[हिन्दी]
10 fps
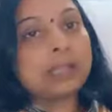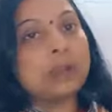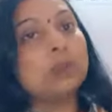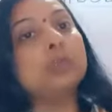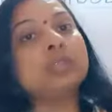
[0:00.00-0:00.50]

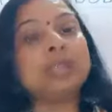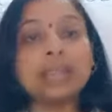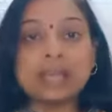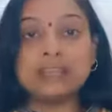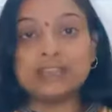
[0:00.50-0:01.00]
लोग उसकी
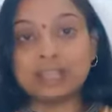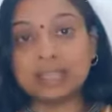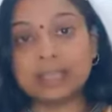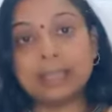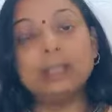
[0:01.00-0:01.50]
तारीफ
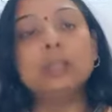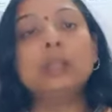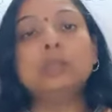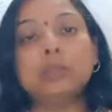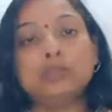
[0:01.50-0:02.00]
करेंगे
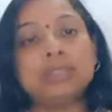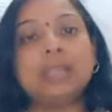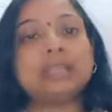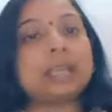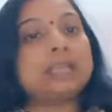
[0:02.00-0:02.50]
तो इसी
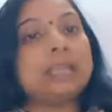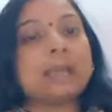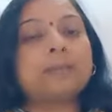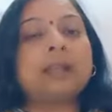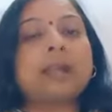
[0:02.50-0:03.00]
के साथ ये
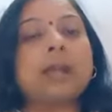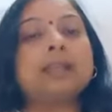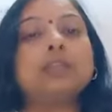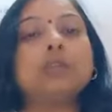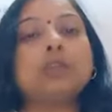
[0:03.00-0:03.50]
आपका
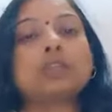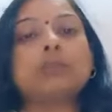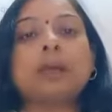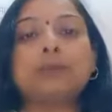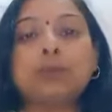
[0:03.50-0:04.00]
कहानी जो है
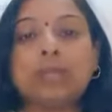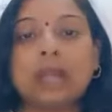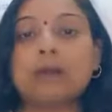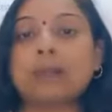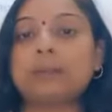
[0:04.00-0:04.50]
समाप्त हो गया
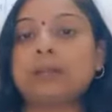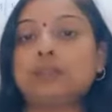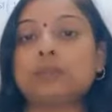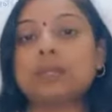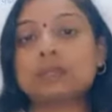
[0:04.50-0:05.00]
और आपका जो
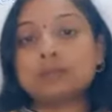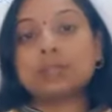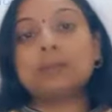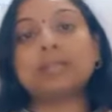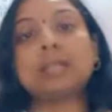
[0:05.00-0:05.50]
प्रश्न
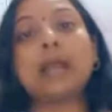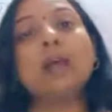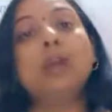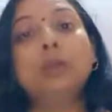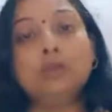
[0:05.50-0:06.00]
उत्तर बच गया
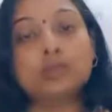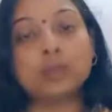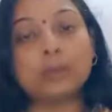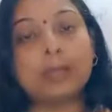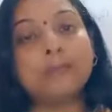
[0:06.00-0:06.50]

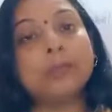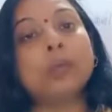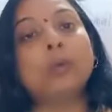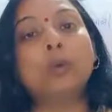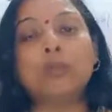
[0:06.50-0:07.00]
उसको मैं
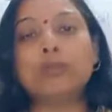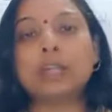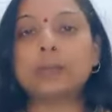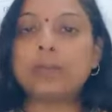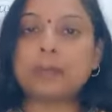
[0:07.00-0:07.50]

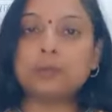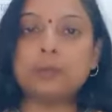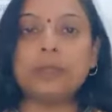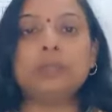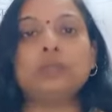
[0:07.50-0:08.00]
होमवर्क में आपको
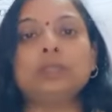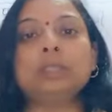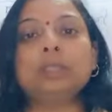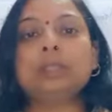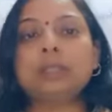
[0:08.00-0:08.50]

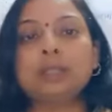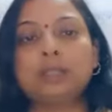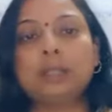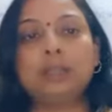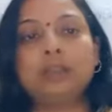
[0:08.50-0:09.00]
भेजूंगी
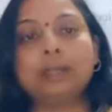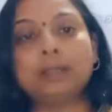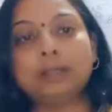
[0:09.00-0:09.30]
धन्यवाद